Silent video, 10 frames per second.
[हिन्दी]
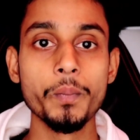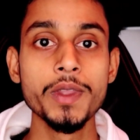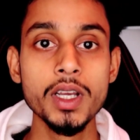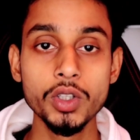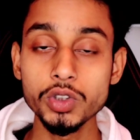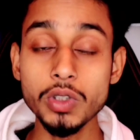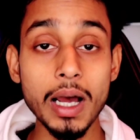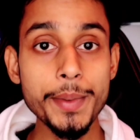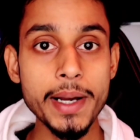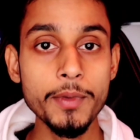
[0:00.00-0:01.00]
हो दोस्तों
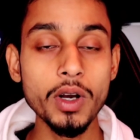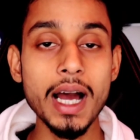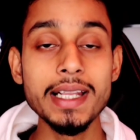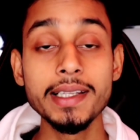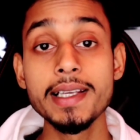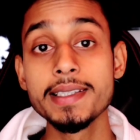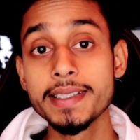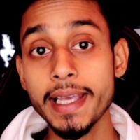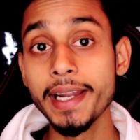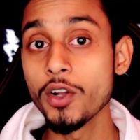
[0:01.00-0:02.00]
अभी हम लोग आ जाते हैं
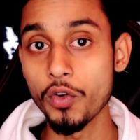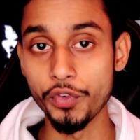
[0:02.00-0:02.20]
सेकेंड